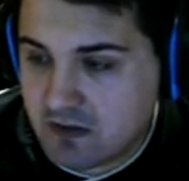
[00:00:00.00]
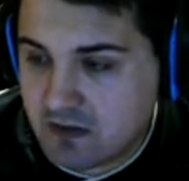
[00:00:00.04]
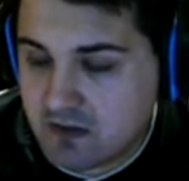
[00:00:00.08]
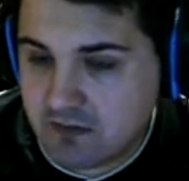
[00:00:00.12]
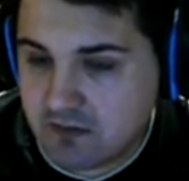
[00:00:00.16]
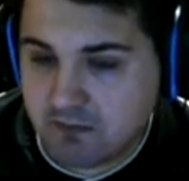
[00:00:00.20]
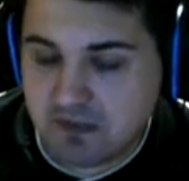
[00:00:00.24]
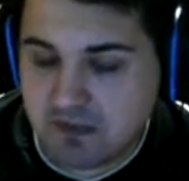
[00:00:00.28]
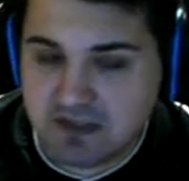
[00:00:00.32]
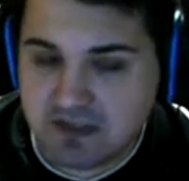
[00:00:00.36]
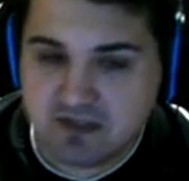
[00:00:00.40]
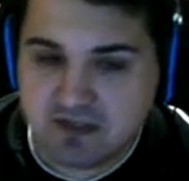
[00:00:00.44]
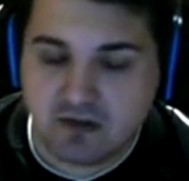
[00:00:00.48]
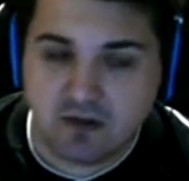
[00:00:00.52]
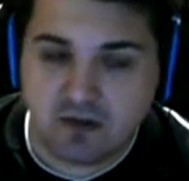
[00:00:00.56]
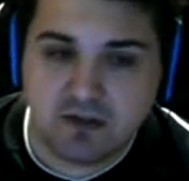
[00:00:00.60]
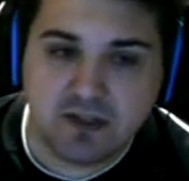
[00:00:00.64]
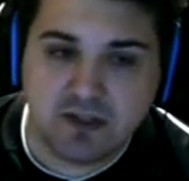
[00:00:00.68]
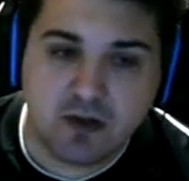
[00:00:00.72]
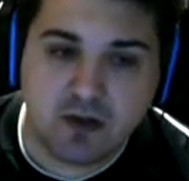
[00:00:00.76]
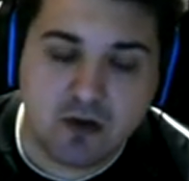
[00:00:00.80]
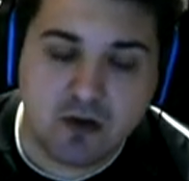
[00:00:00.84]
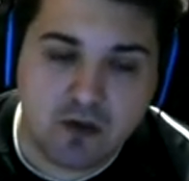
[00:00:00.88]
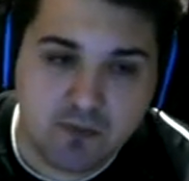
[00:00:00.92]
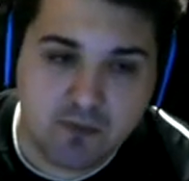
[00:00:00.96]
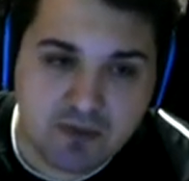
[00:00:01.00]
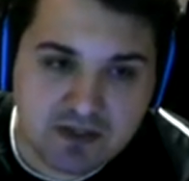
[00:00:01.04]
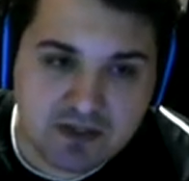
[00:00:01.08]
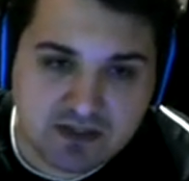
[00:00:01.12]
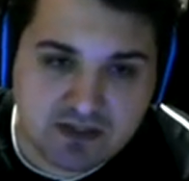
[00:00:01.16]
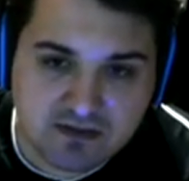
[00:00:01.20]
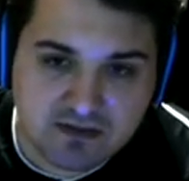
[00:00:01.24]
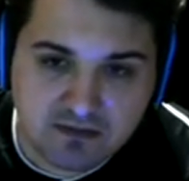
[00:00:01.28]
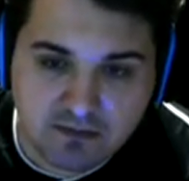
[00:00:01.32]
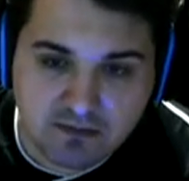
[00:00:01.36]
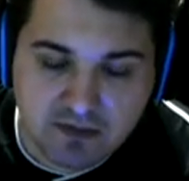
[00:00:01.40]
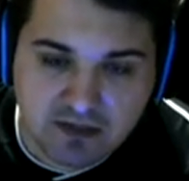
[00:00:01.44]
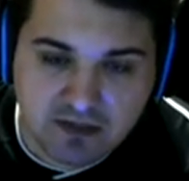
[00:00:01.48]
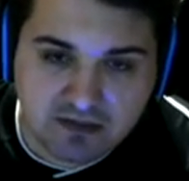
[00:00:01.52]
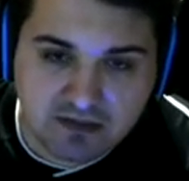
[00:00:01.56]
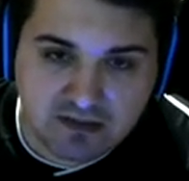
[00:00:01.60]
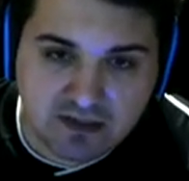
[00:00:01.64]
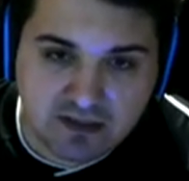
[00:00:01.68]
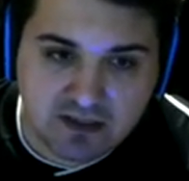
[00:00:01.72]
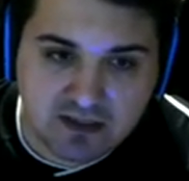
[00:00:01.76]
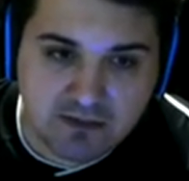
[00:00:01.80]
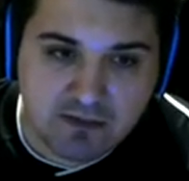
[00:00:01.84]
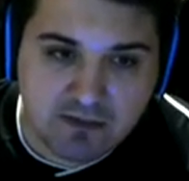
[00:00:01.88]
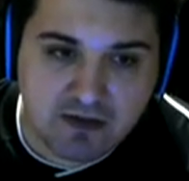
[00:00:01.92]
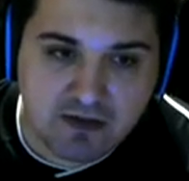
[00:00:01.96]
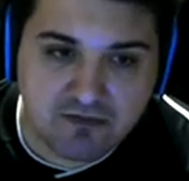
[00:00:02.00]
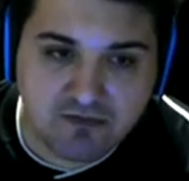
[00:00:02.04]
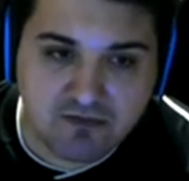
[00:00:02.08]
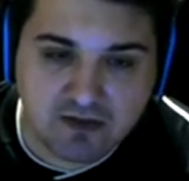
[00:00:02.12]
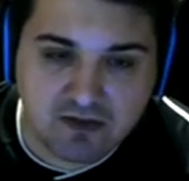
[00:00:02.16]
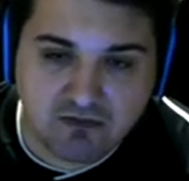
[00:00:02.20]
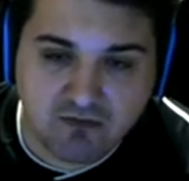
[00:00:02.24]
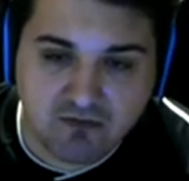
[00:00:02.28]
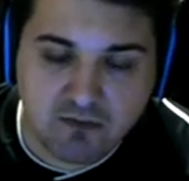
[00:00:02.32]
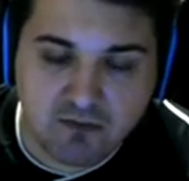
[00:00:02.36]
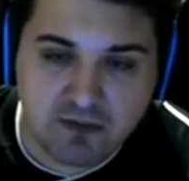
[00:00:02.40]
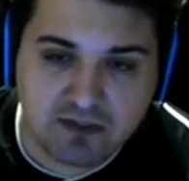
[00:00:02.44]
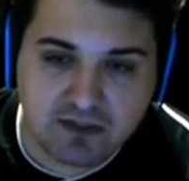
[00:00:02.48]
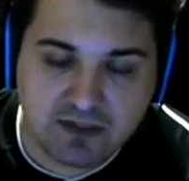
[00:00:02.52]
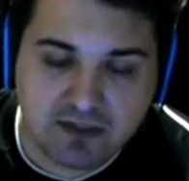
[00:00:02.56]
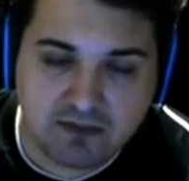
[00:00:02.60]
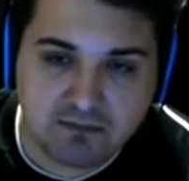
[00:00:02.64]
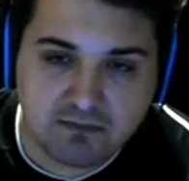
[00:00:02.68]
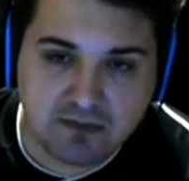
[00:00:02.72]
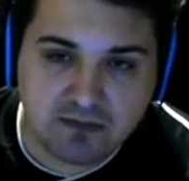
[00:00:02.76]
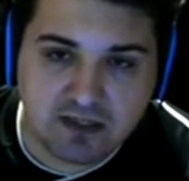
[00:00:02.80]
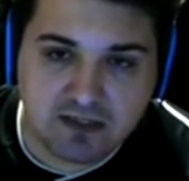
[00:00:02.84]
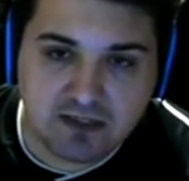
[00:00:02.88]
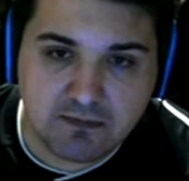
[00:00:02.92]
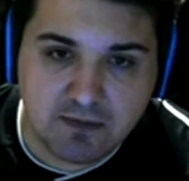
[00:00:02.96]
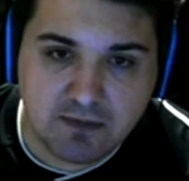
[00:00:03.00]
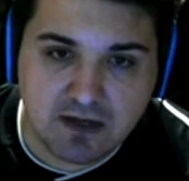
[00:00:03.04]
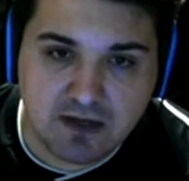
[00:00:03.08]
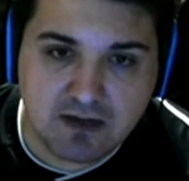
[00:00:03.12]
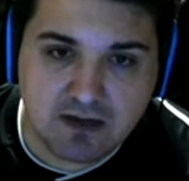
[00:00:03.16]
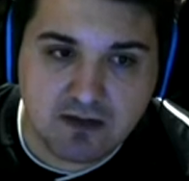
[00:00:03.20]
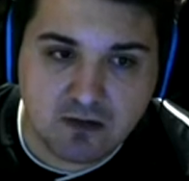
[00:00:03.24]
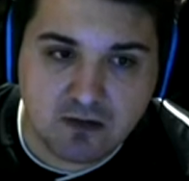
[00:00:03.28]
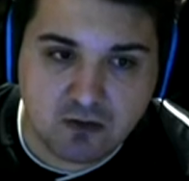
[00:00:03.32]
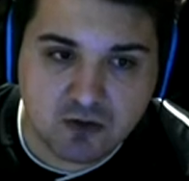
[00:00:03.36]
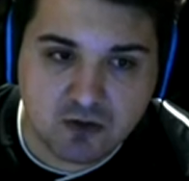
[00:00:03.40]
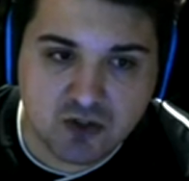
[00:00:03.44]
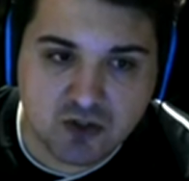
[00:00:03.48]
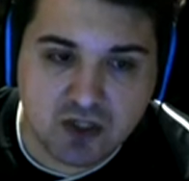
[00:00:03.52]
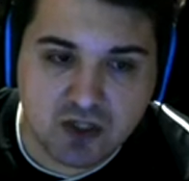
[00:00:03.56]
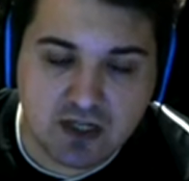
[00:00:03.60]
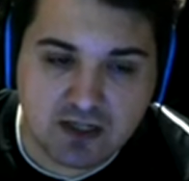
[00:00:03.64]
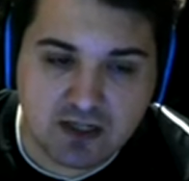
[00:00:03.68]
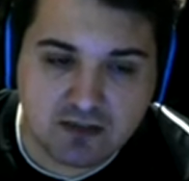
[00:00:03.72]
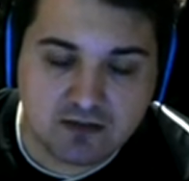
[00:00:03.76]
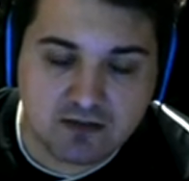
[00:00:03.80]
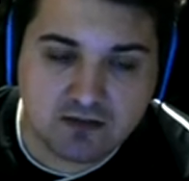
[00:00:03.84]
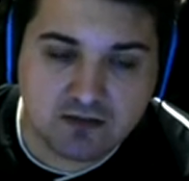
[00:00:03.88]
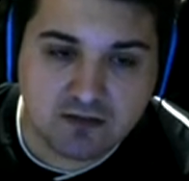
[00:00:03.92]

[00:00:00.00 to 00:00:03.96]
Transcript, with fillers: man sollte auch am besten immer gleich am Anfang, wie wir dann gleich machen, auch steigen.